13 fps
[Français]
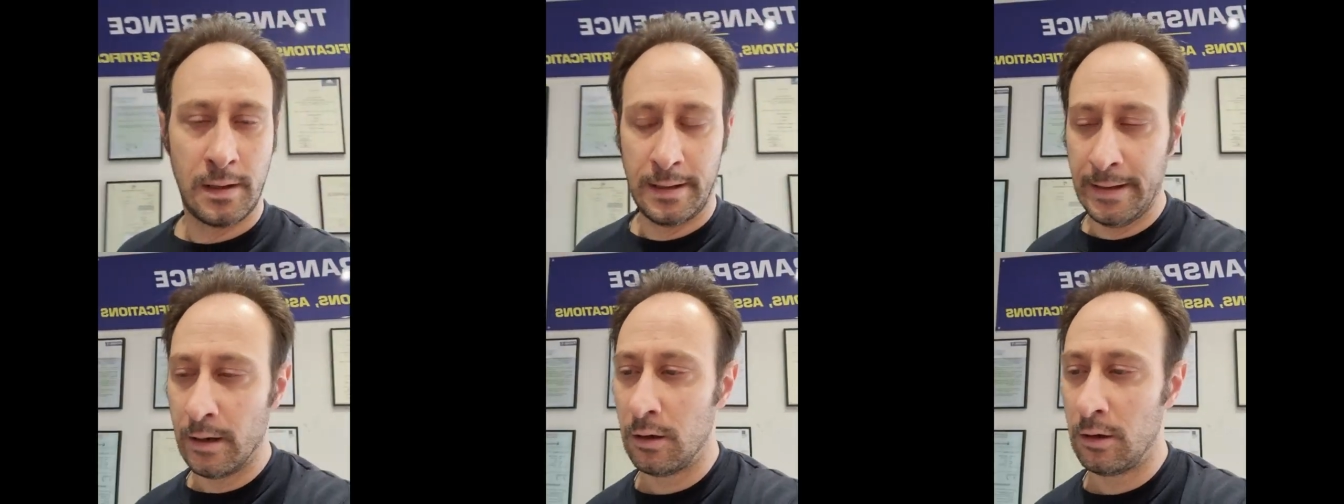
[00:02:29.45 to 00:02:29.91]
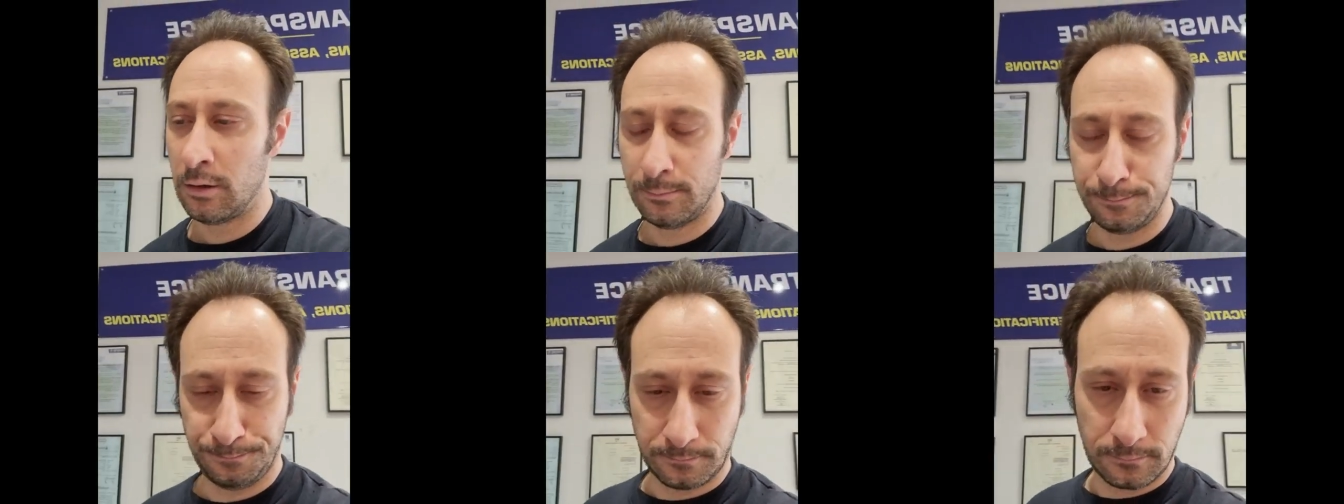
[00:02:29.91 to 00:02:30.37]
Et
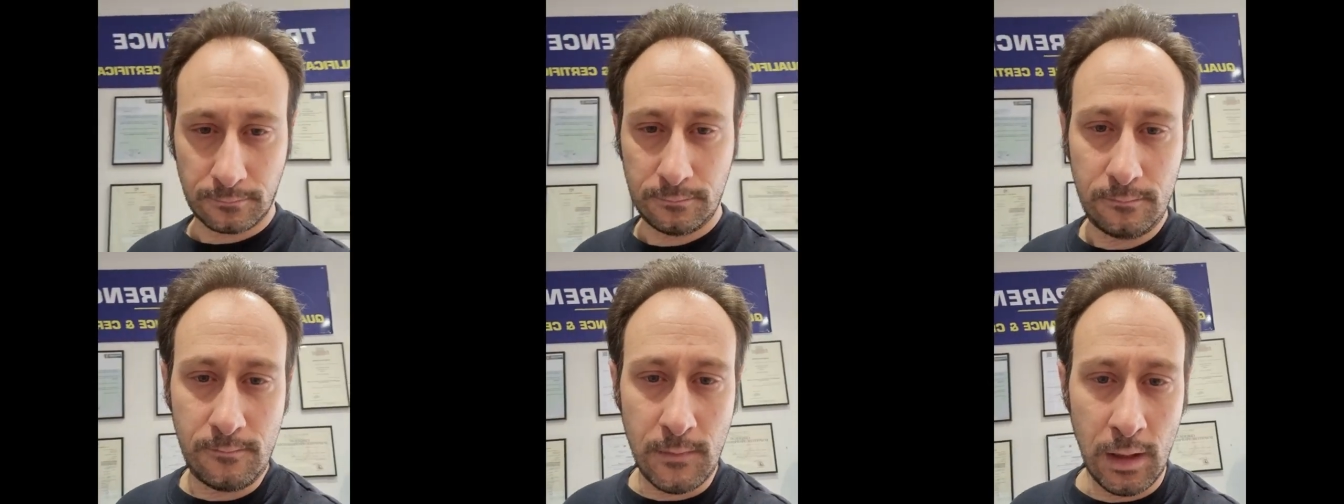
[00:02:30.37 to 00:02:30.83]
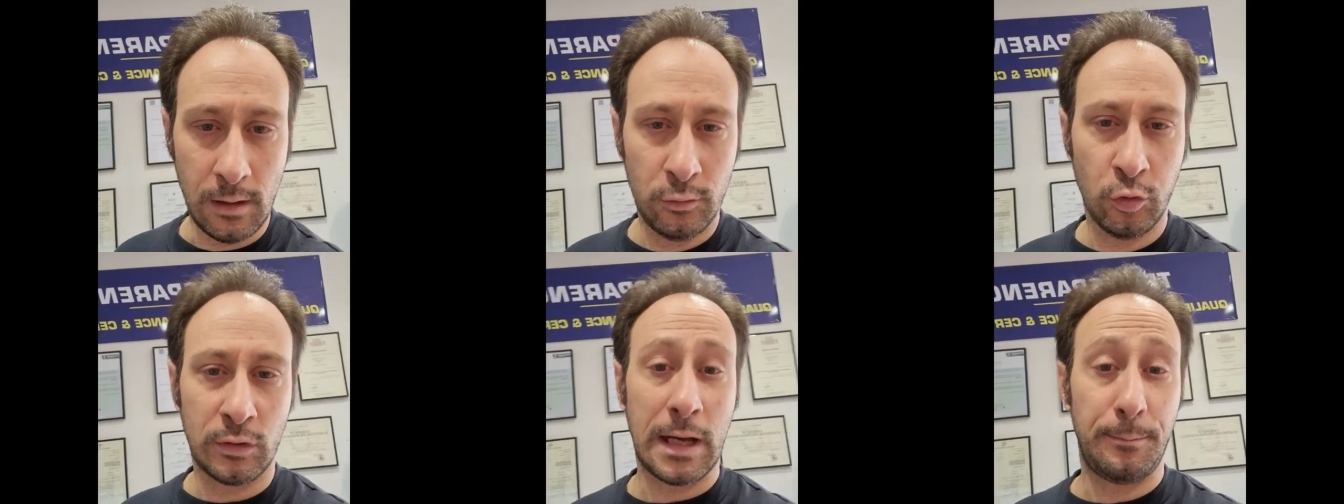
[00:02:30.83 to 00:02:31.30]
euh,
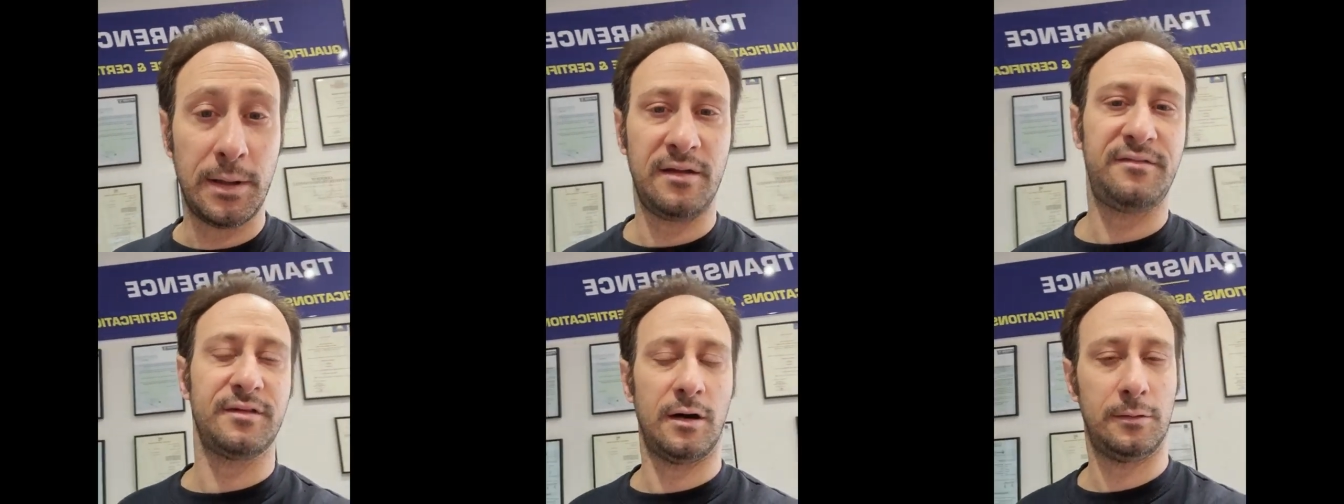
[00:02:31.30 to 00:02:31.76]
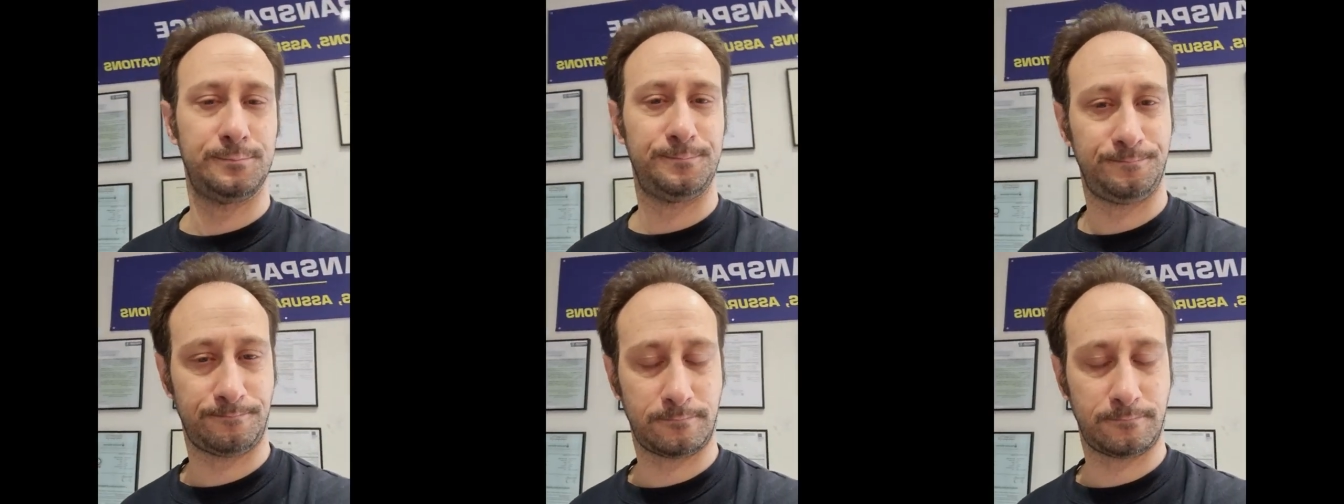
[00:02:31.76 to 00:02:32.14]
donc après ça,